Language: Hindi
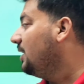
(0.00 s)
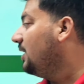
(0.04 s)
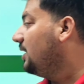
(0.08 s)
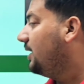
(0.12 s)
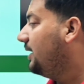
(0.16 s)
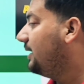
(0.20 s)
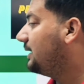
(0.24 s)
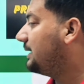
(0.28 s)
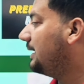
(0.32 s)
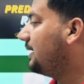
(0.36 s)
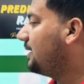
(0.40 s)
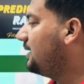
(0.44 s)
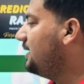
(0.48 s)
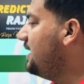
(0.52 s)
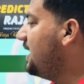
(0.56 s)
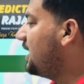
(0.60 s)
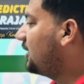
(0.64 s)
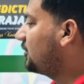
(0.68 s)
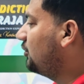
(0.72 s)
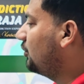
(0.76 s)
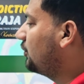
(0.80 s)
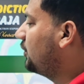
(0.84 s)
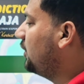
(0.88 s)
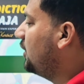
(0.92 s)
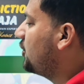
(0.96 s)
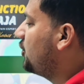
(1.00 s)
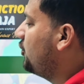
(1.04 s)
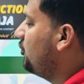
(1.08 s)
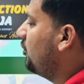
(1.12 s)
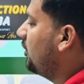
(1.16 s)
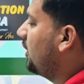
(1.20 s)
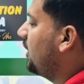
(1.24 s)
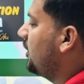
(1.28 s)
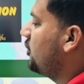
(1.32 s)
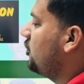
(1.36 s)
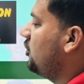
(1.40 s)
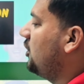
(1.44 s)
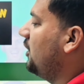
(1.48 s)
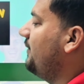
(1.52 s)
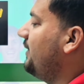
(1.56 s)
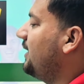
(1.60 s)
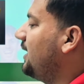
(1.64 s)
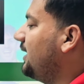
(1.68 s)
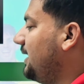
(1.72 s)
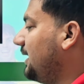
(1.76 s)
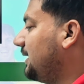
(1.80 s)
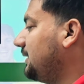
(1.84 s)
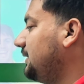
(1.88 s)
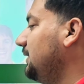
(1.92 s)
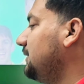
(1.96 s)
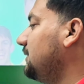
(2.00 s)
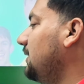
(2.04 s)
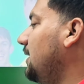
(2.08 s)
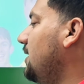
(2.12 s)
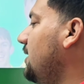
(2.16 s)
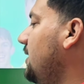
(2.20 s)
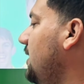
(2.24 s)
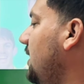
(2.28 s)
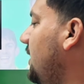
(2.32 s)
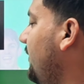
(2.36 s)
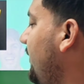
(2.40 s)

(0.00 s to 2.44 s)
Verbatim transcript: रिसेंटली एक सौ छह जीरो रन जीरो विकेट इकतीस रन एक